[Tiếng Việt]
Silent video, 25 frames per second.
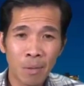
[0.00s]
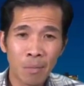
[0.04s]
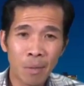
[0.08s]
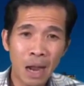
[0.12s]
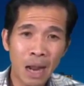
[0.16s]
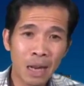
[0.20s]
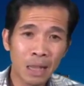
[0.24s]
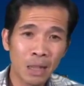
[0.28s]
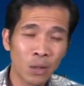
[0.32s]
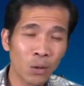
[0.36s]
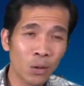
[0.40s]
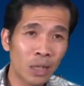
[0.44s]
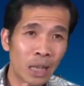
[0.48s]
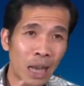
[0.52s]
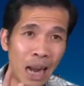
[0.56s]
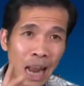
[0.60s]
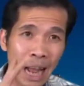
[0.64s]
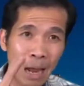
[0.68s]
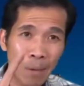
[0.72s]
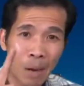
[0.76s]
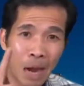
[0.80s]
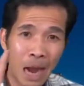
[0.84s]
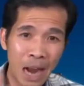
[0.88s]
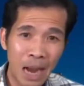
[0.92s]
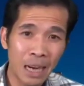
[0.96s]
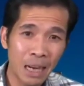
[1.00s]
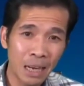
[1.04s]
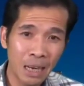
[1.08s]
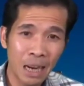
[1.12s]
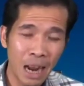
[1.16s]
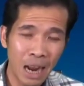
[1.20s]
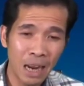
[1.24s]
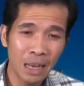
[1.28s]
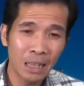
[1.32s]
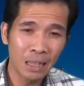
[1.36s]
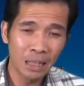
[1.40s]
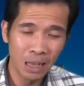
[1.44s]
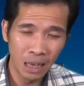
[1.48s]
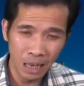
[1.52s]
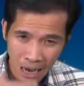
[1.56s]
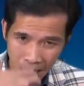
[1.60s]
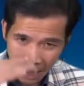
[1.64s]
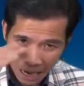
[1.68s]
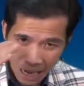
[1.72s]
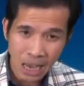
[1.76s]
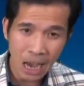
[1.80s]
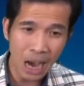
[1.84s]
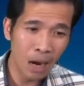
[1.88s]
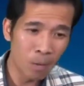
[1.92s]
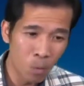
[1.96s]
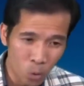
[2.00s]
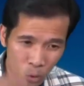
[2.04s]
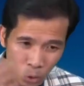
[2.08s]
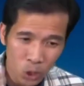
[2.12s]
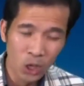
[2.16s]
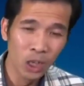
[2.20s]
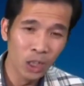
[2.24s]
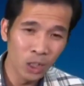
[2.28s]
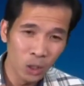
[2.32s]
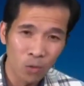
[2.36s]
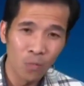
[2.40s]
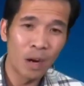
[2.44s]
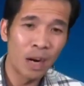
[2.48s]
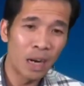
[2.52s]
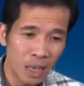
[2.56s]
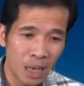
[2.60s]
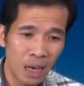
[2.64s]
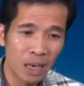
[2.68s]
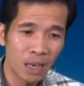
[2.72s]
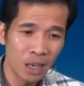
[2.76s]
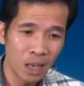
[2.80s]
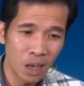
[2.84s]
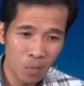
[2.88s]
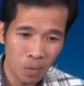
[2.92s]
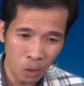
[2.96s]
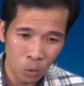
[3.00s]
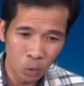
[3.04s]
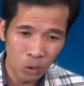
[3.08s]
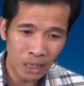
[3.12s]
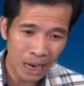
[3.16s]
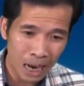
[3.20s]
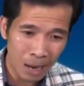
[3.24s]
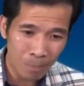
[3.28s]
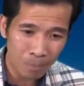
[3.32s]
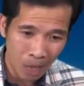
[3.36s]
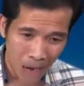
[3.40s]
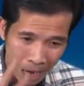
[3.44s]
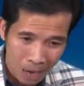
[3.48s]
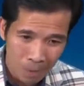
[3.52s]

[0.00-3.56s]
mà tôi sẽ làm hai hai tức là cái giờ buổi trưa tôi vẫn giữ nhưng mà tôi sẽ làm